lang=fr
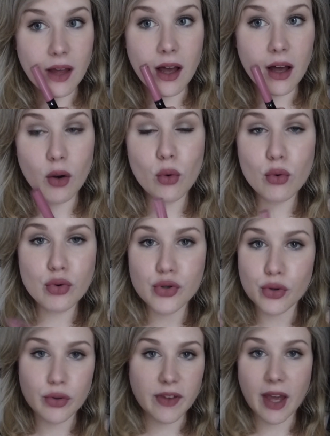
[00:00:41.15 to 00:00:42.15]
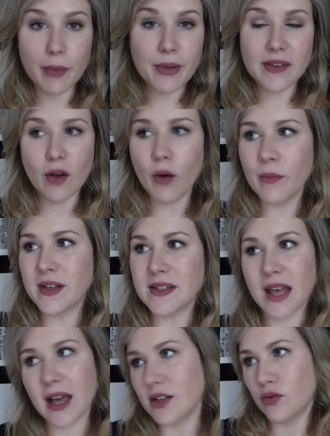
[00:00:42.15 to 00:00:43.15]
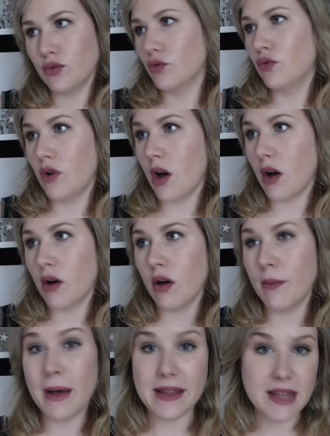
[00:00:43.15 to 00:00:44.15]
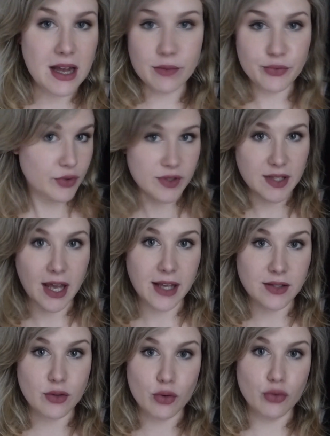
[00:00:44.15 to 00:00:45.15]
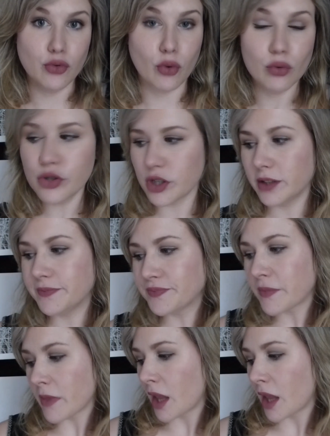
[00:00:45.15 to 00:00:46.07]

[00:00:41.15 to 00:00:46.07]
un, rouge très pétant, mais ça reste une couleur euh, banale, puisque ça reste que du rouge. Hein